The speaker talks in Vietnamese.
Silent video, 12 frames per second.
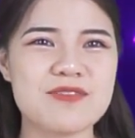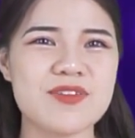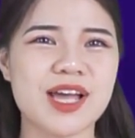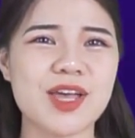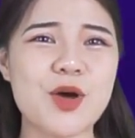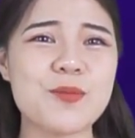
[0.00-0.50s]

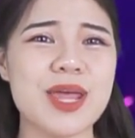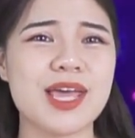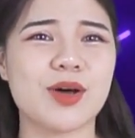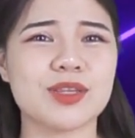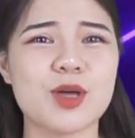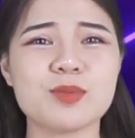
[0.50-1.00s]
Và ngày hôm nay
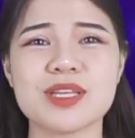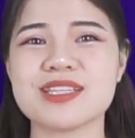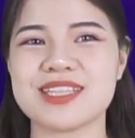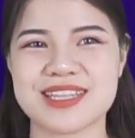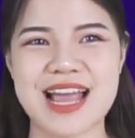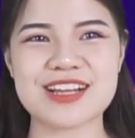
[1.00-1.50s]
có thông tin
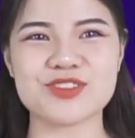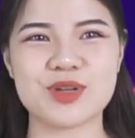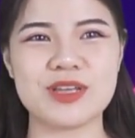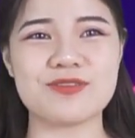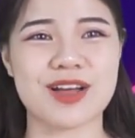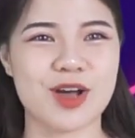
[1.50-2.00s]
gì đáng chú
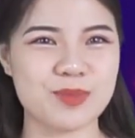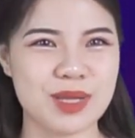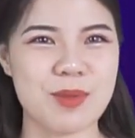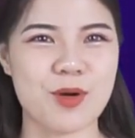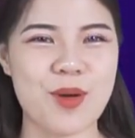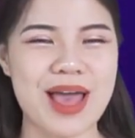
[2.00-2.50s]
ý và không thể
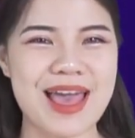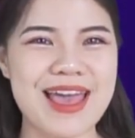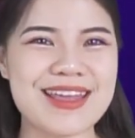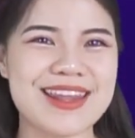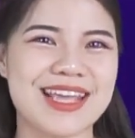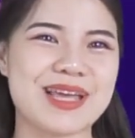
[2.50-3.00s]
bỏ qua
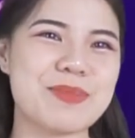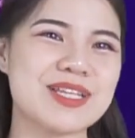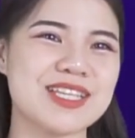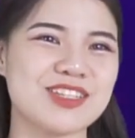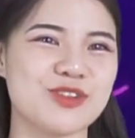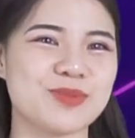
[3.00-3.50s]
thì ngay bây
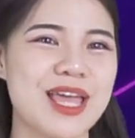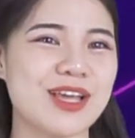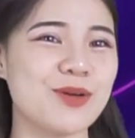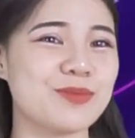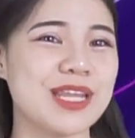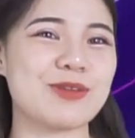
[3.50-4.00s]
giờ chúng ta hãy
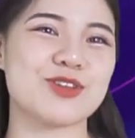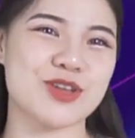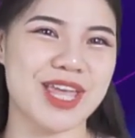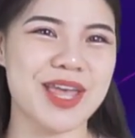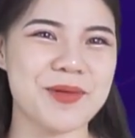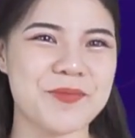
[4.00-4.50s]
cùng theo dõi
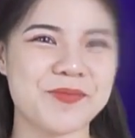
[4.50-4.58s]
nhé.